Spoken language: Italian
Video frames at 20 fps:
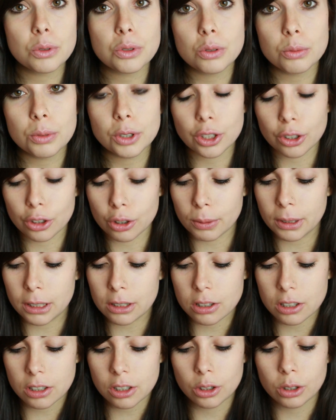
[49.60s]
subito e come al
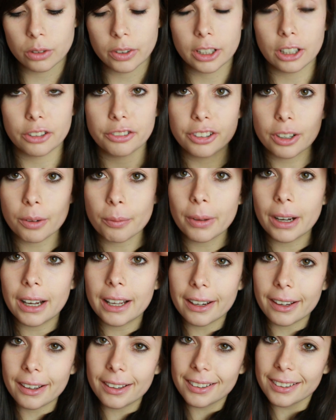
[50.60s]
solito vado a
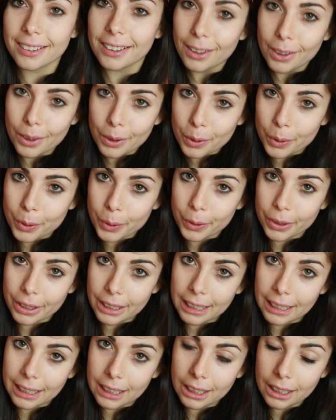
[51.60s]
fermare
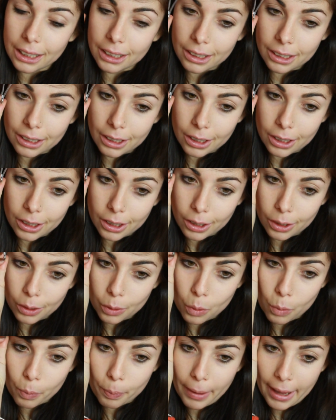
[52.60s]
con eh,
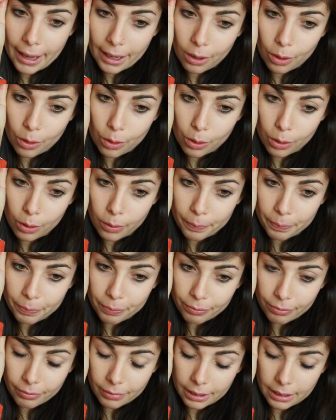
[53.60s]
un becco
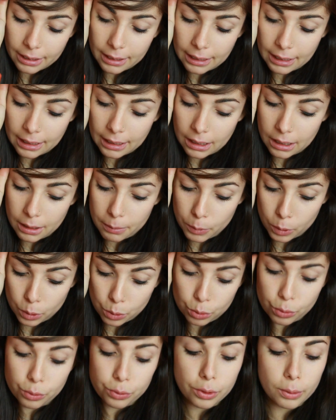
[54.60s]
il, mio
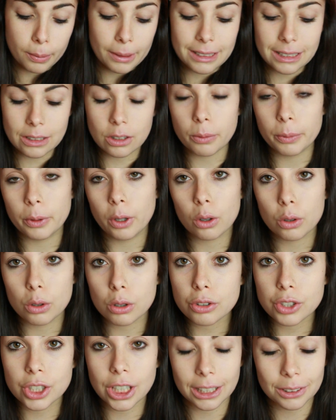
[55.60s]
ciuffo ma siccome l'ho
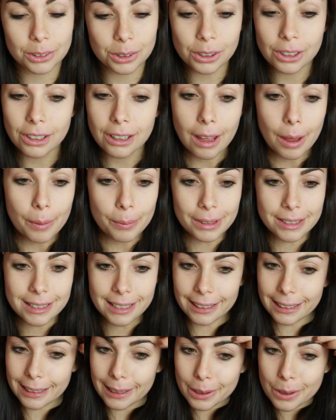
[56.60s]
accorciato mi
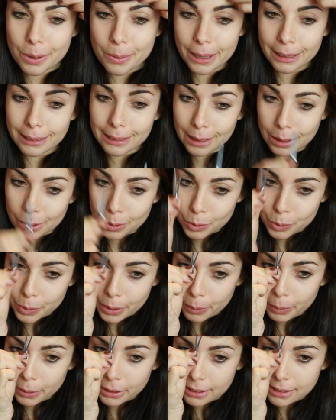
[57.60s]
sa che ne devo mettere
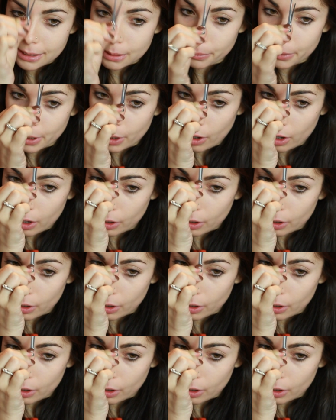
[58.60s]
due quindi sembrerò